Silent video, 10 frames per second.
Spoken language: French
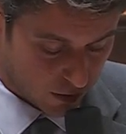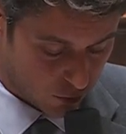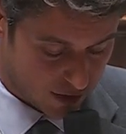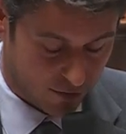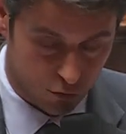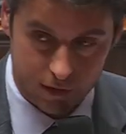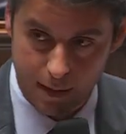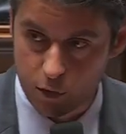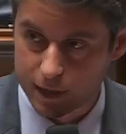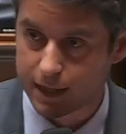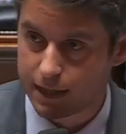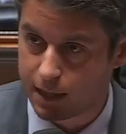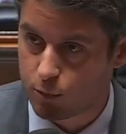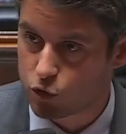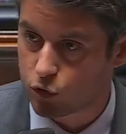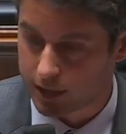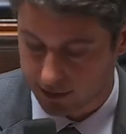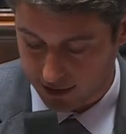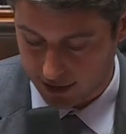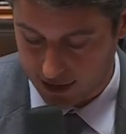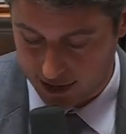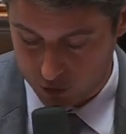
Nous avons notamment créé les mesures d'intérêt